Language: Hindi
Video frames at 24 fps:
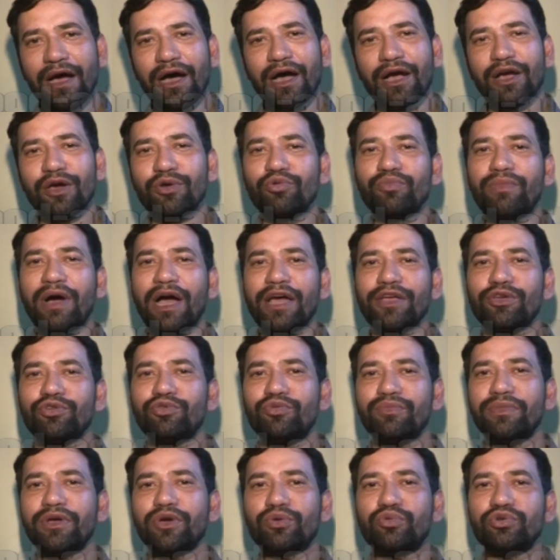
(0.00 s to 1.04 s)
अगर उन
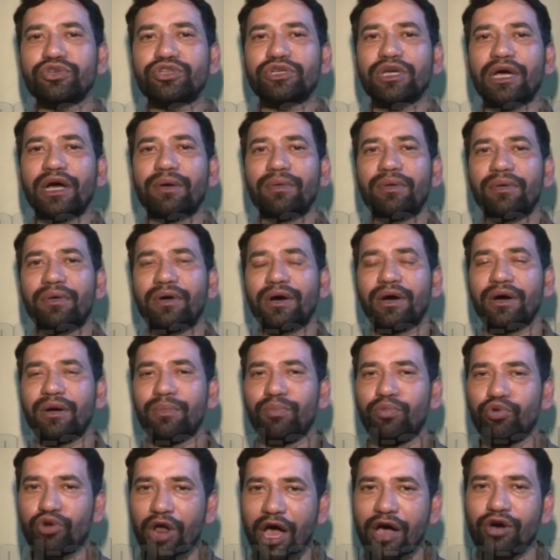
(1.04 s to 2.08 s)
भाइयों में कुछ
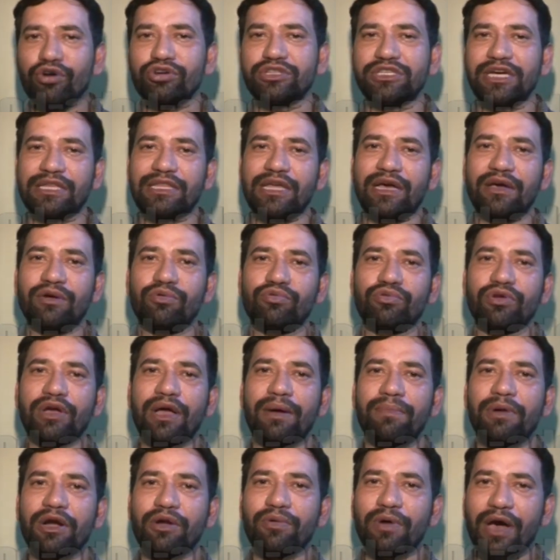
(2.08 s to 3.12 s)
बुरा हो जाता है
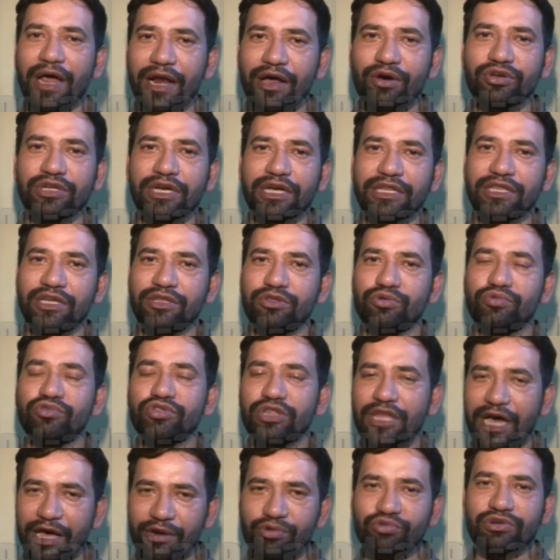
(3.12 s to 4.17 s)
उनका बंटवारा हो जाता है तो वो
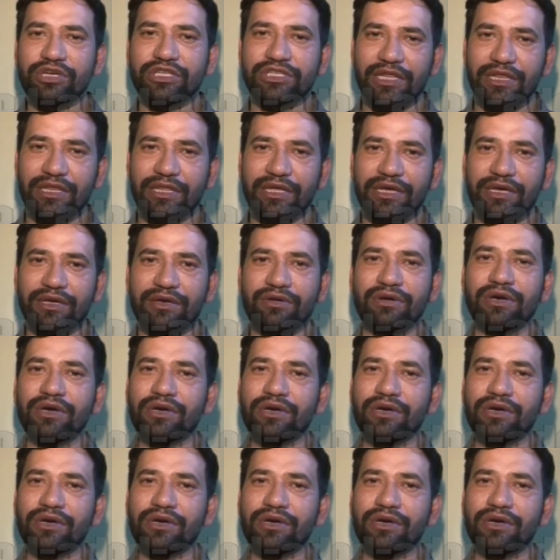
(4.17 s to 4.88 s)
दारू के चलते